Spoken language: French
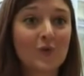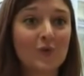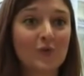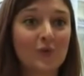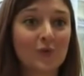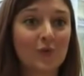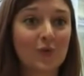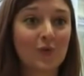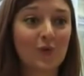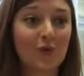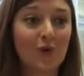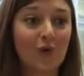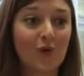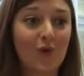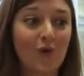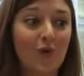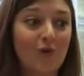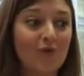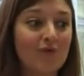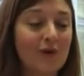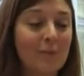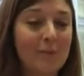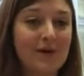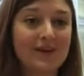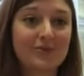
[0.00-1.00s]
Donc
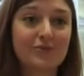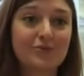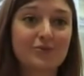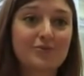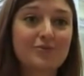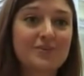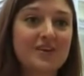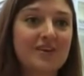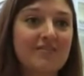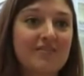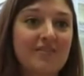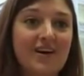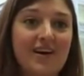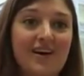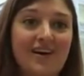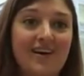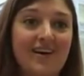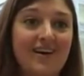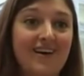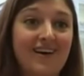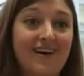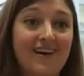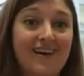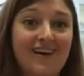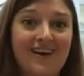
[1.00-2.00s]
on va pas tous avoir
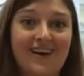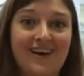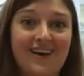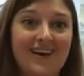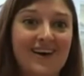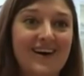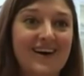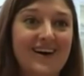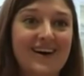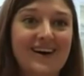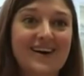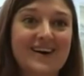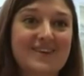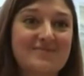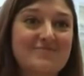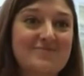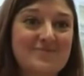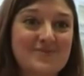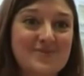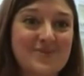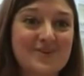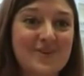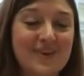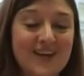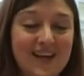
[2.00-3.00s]
un,
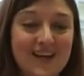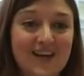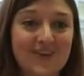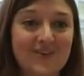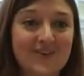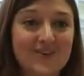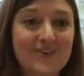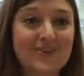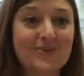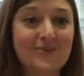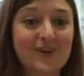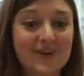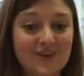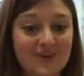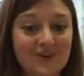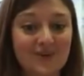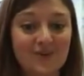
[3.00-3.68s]
boulot en claquant des doigts.